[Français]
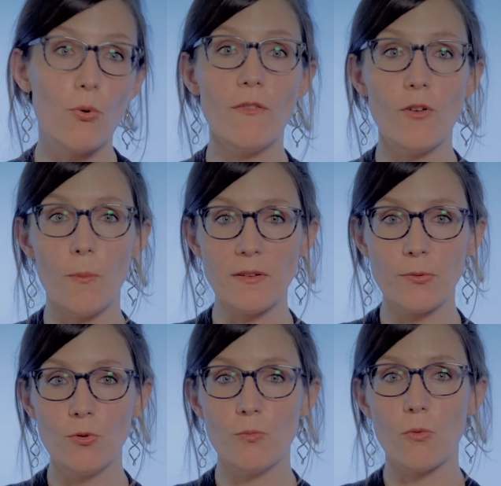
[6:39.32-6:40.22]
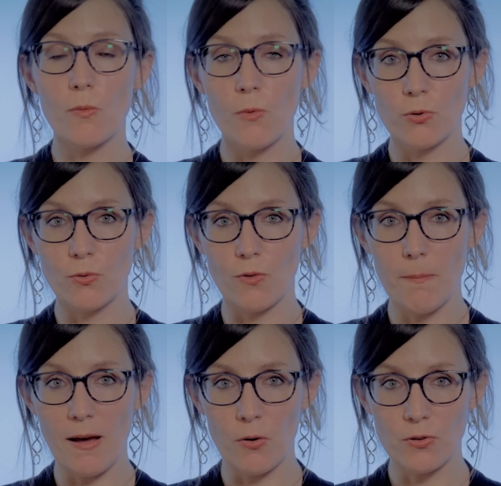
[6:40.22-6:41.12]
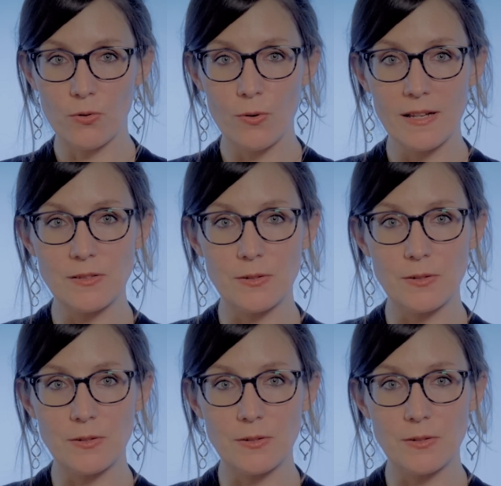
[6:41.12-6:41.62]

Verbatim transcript: Pour information, le manquement aux devoirs parentaux est